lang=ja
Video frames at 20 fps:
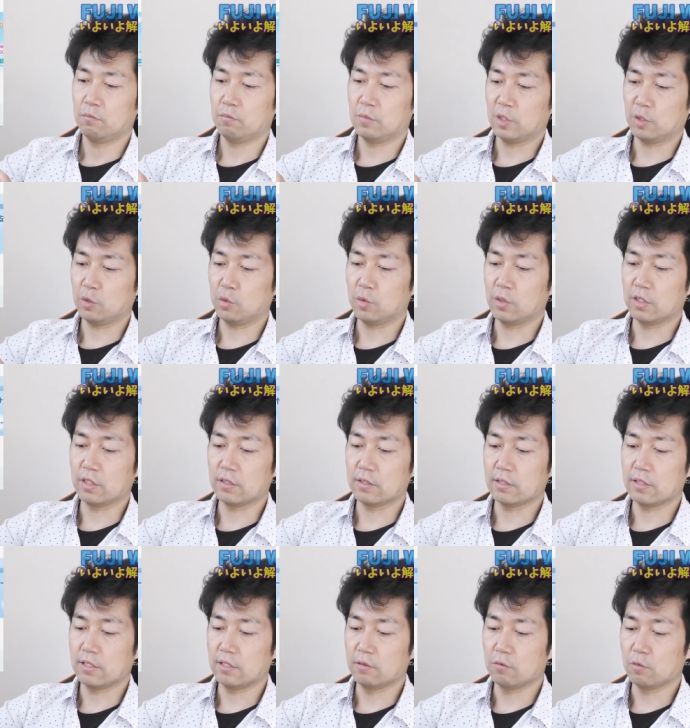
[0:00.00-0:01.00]
まあ、今日がです
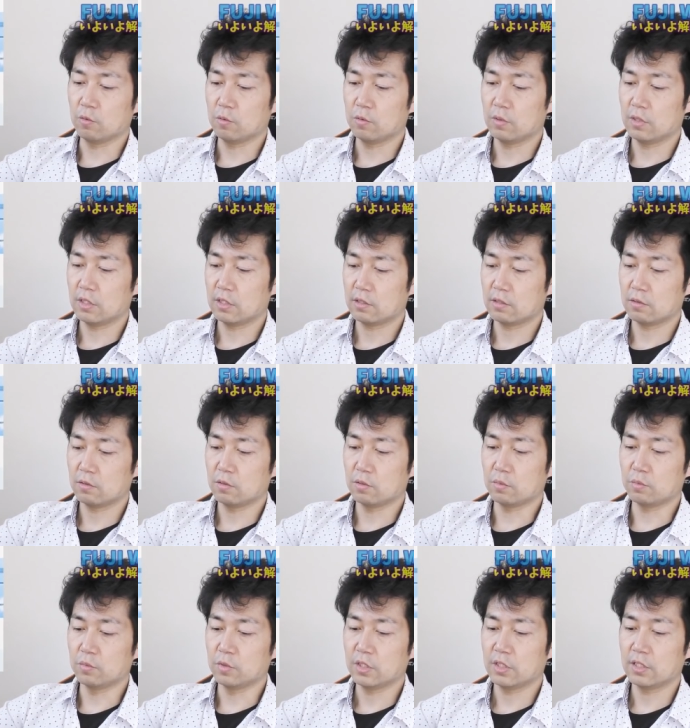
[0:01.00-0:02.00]
ね、6月
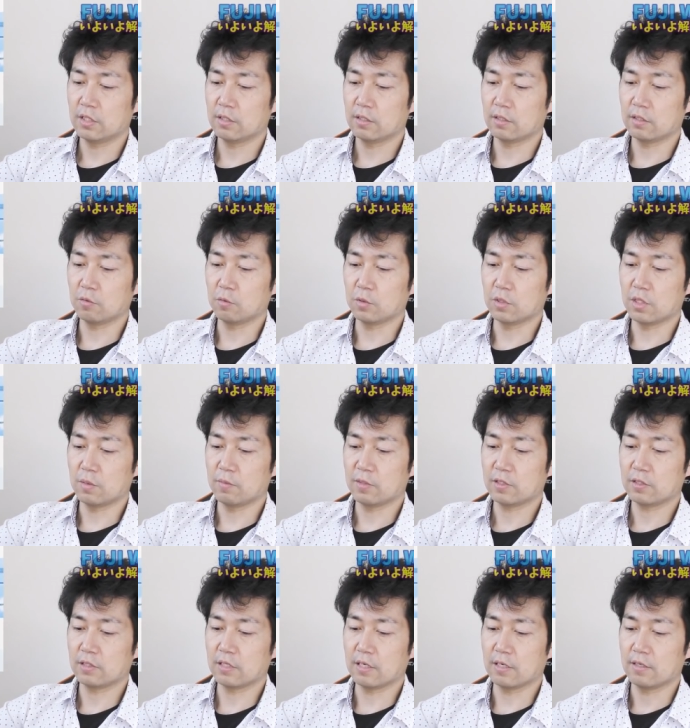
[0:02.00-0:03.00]
の6日なんでござい
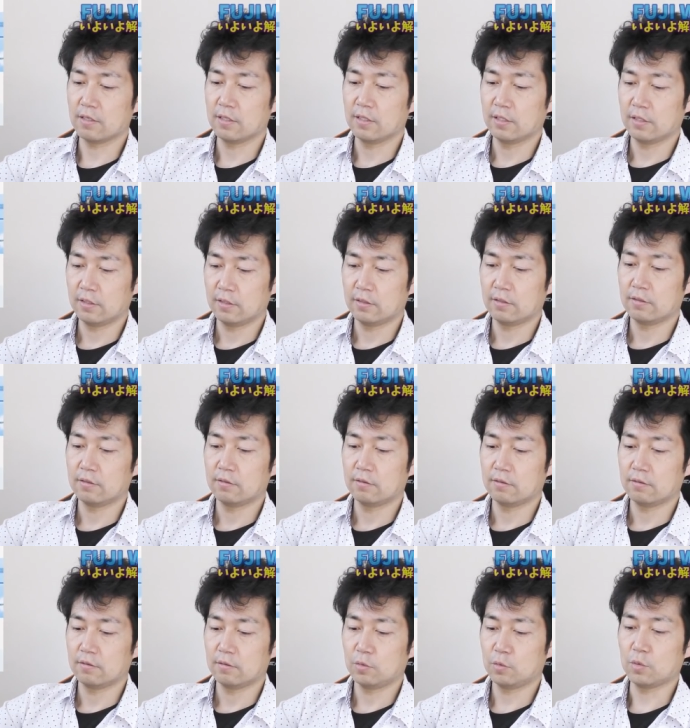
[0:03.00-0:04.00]
ますが、
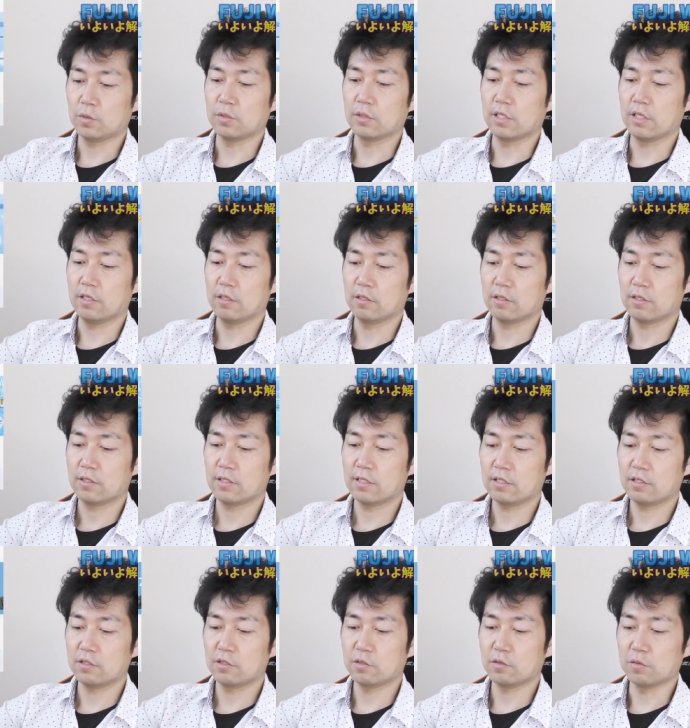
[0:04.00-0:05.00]
そうですね、
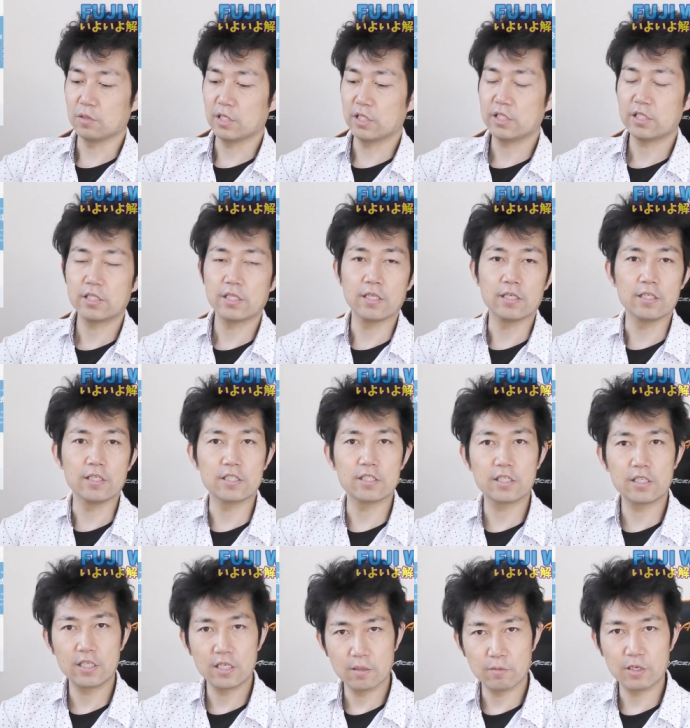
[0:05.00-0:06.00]

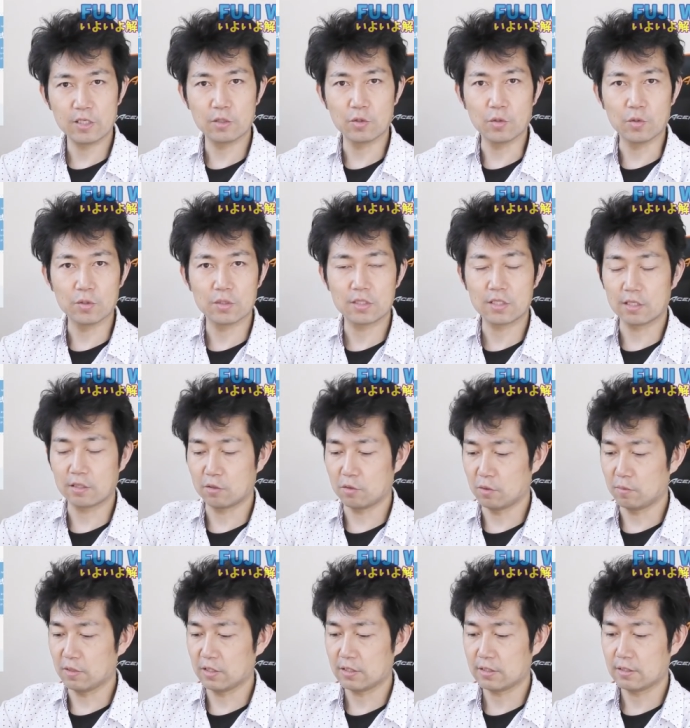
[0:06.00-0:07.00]
31.1GB 使って
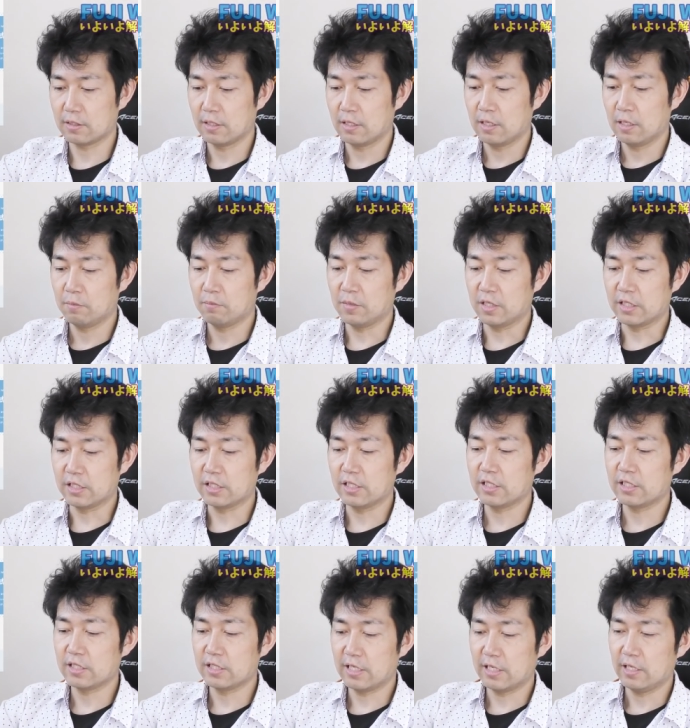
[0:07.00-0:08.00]
おります。まあ、
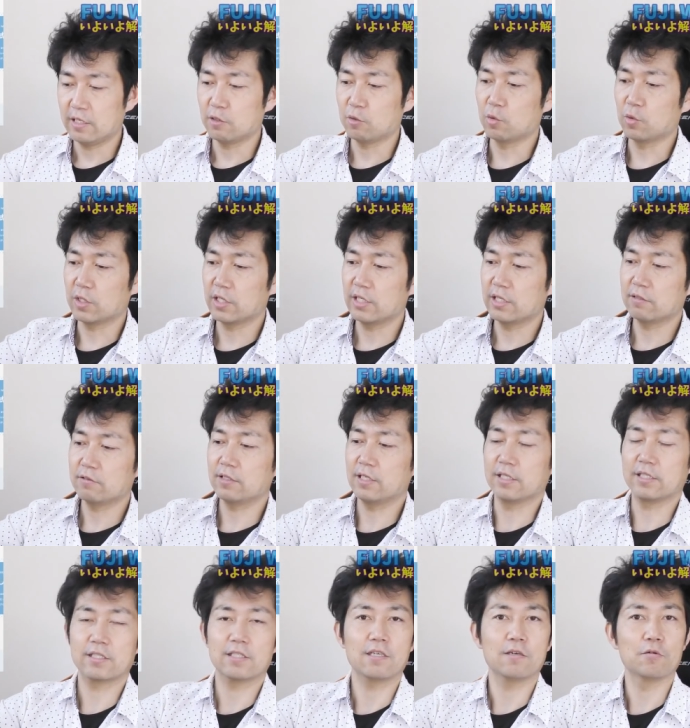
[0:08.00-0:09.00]
1日ね、5GB ぐ
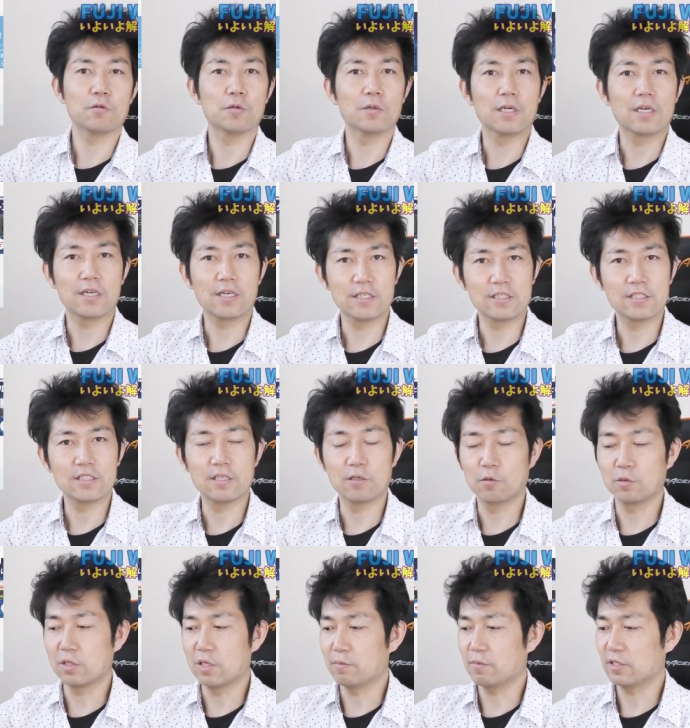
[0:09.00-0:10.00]
らい使うような感じで
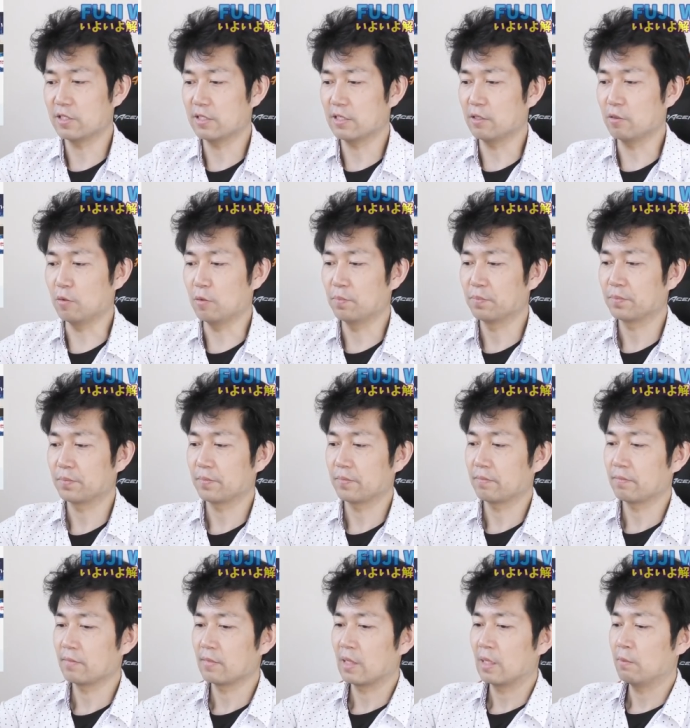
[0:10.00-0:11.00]
ございますけど、
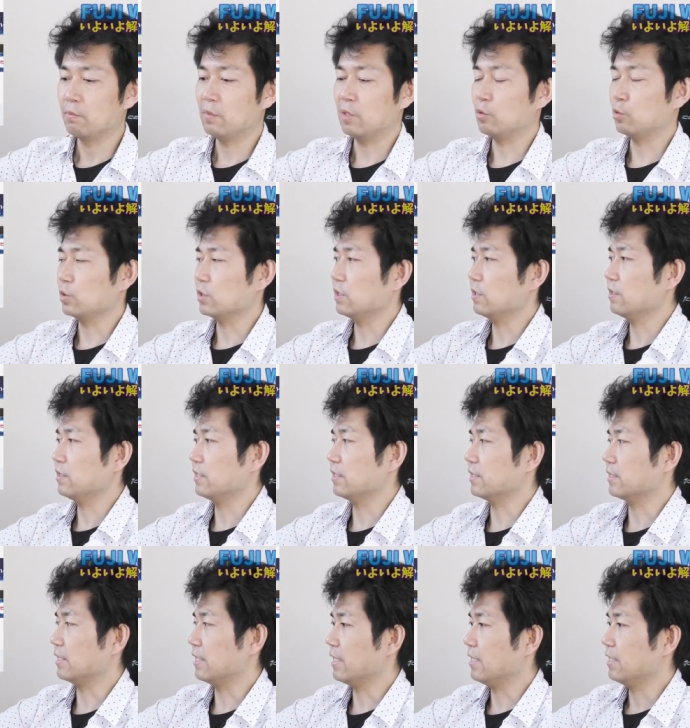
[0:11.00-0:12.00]
まあ、こちらはで
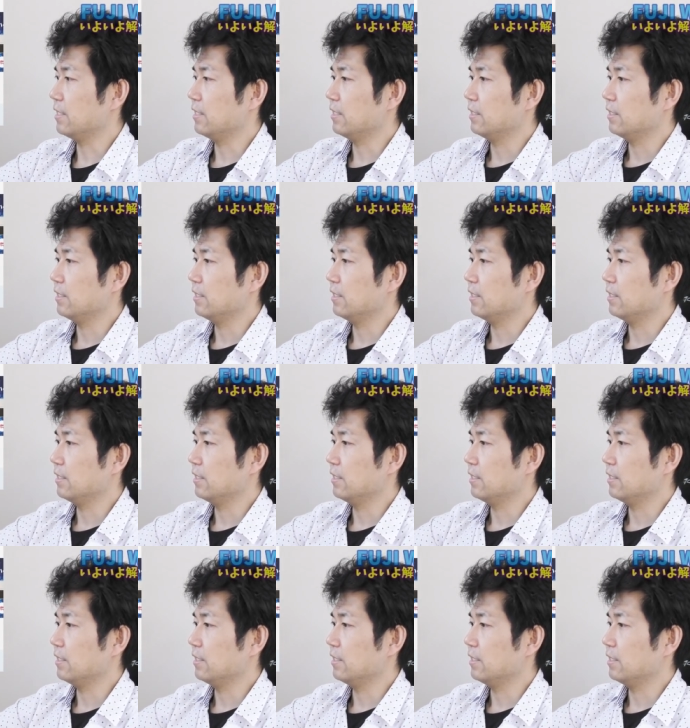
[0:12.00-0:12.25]
すね、